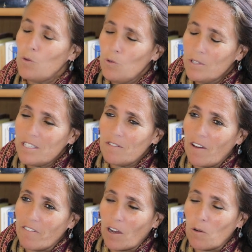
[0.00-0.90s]
une qui
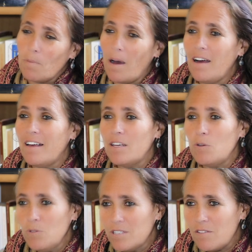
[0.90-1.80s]
va vers le bas et
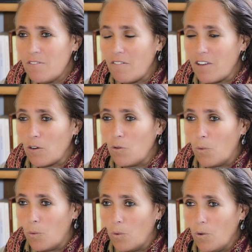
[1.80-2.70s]
une qui va vers le
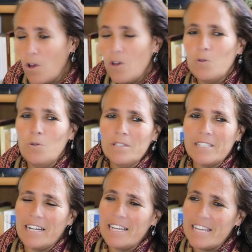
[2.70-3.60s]
haut. Une
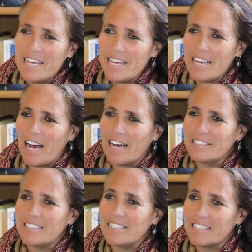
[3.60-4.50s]
qui est liée à
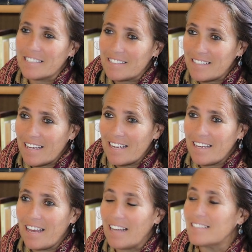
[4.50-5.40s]
ses
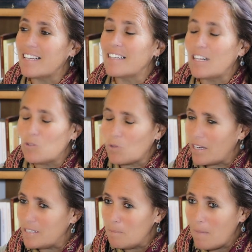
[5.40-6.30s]
instincts, à sa nature
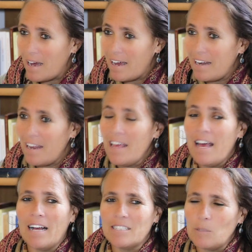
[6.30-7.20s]
animale,
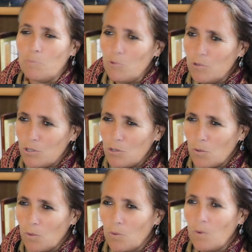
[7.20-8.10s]
à ses
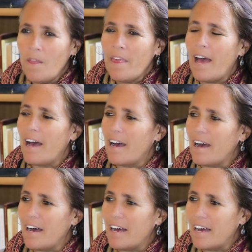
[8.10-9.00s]
pulsions,
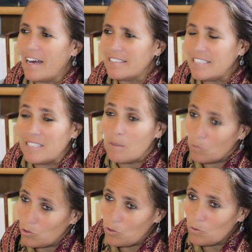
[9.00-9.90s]
à, ses
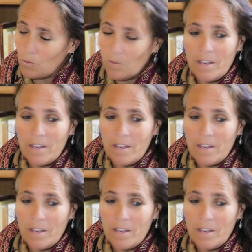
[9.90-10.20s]
émotions